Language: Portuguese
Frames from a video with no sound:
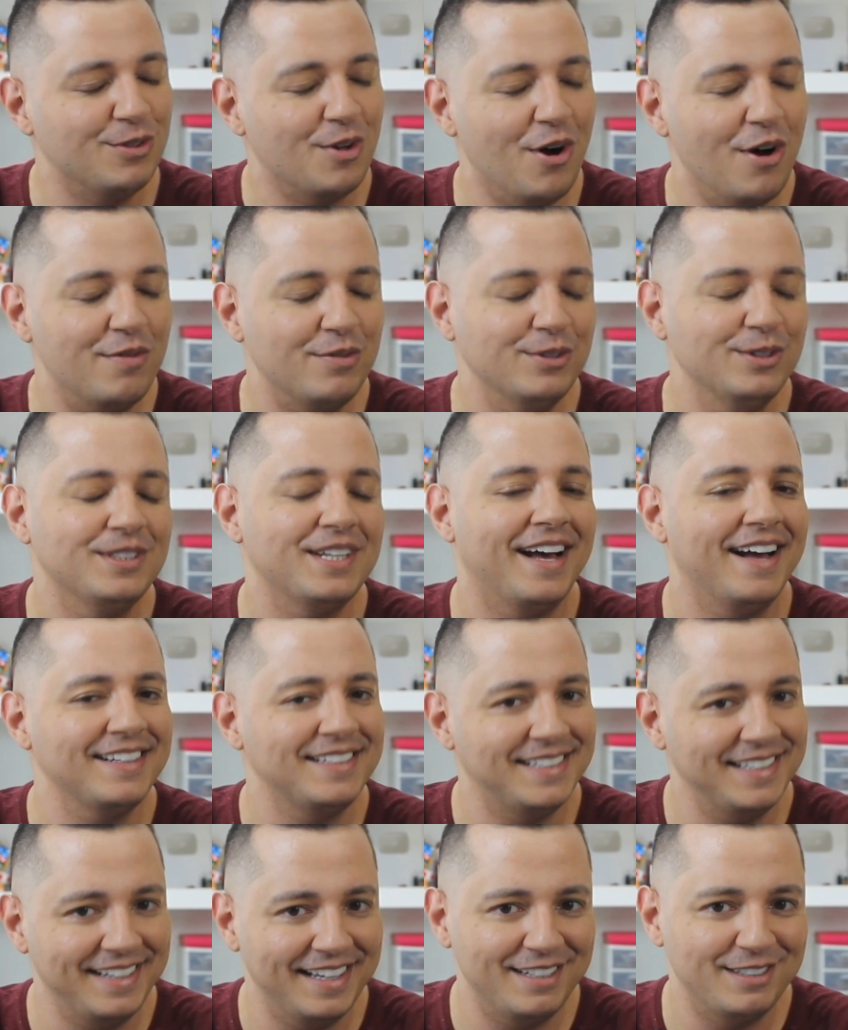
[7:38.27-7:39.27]
novos
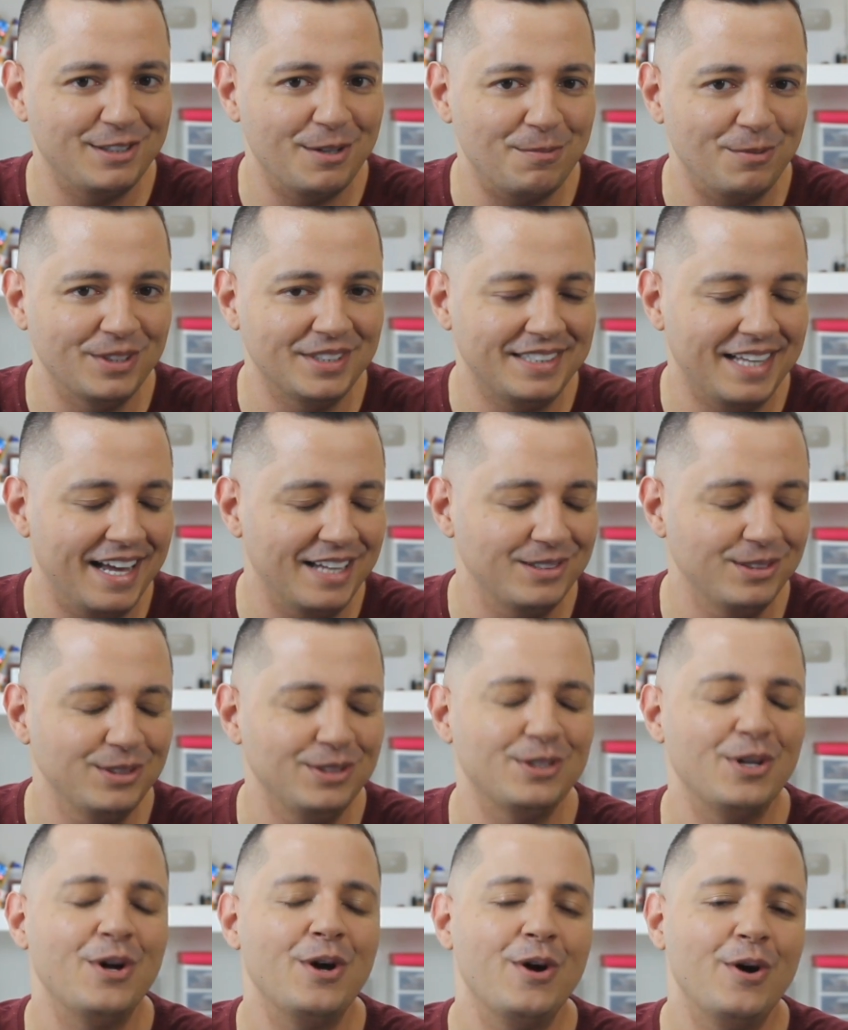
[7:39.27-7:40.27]
assim que eles são
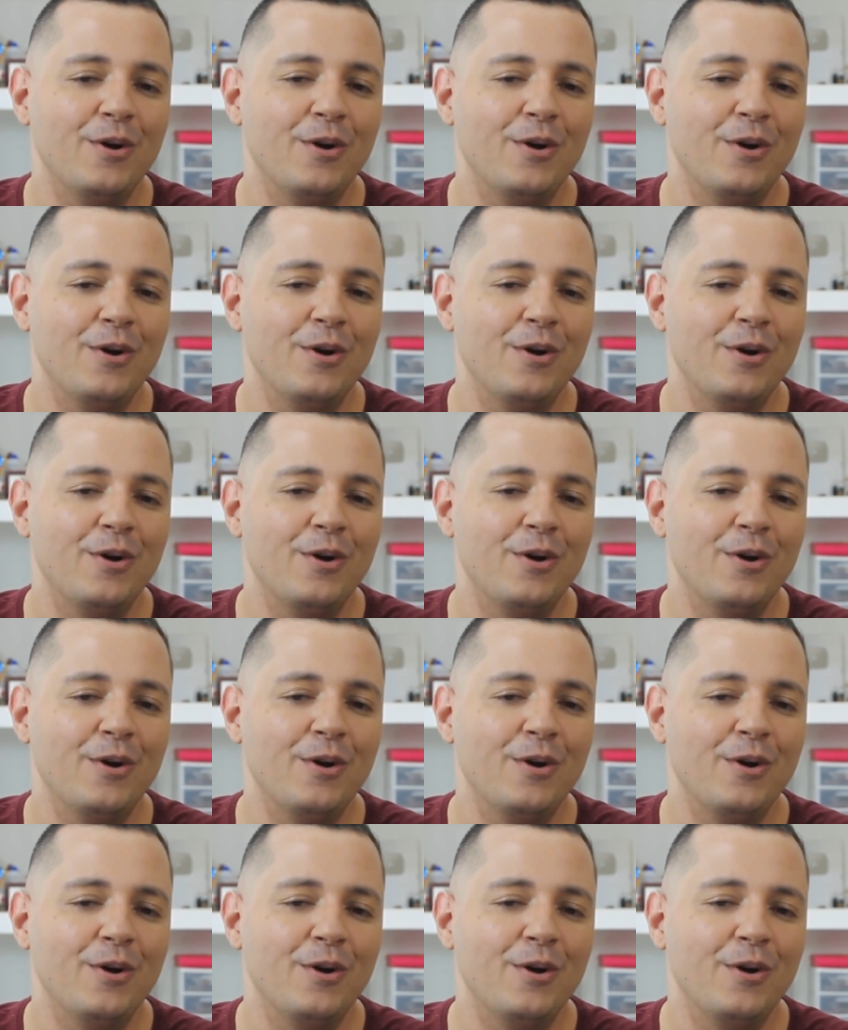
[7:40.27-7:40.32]
postados.